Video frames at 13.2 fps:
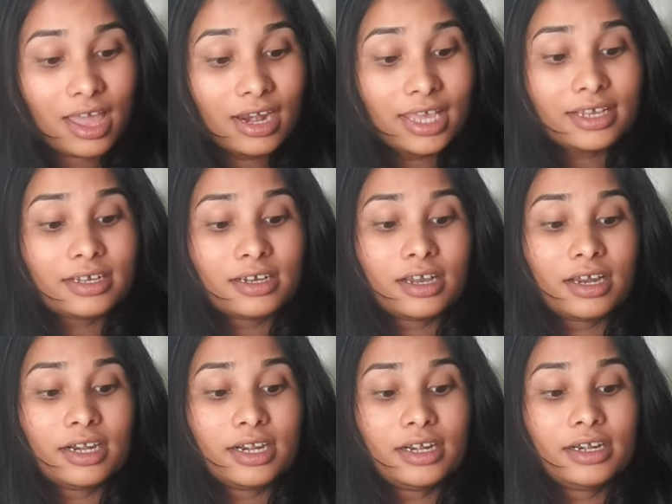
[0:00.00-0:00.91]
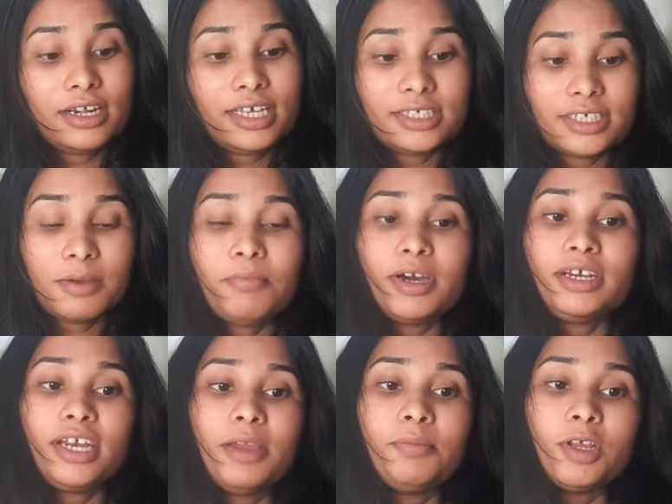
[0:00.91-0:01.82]
లైక్ డిసెంబర్
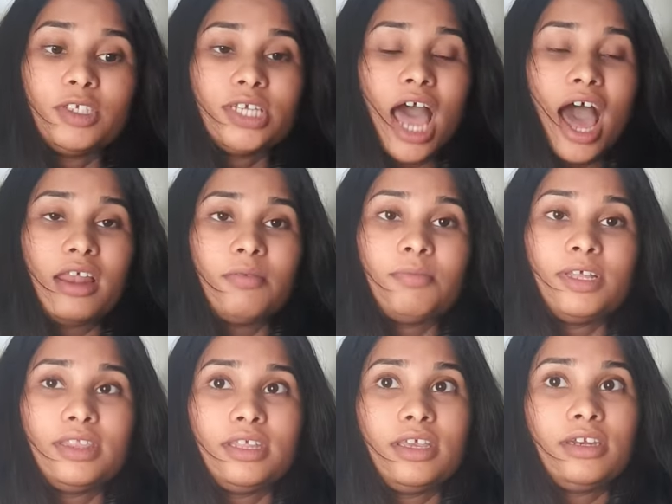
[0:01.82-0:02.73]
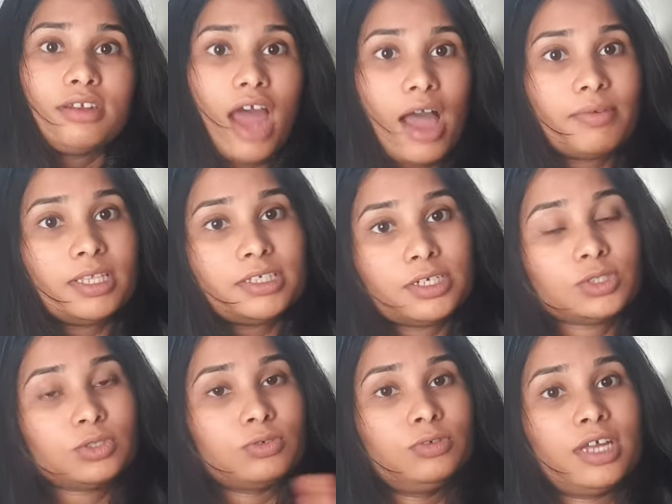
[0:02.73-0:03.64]
టైంలో చాలామంది ట్రావెల్
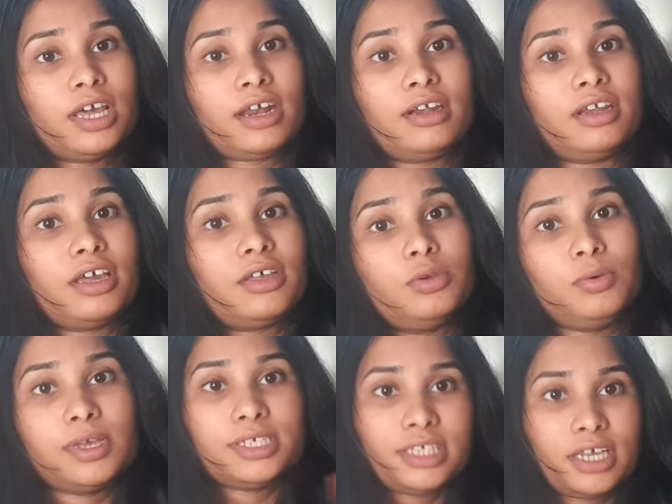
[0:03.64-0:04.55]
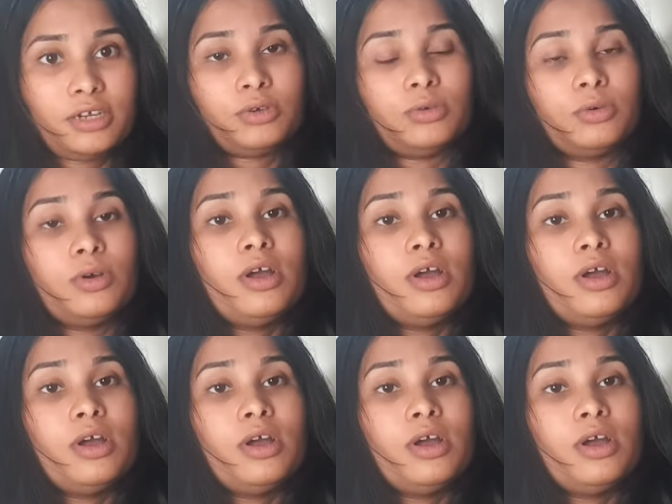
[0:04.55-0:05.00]
చేస్తూ ఉంటారంట యూఎస్ఏ టు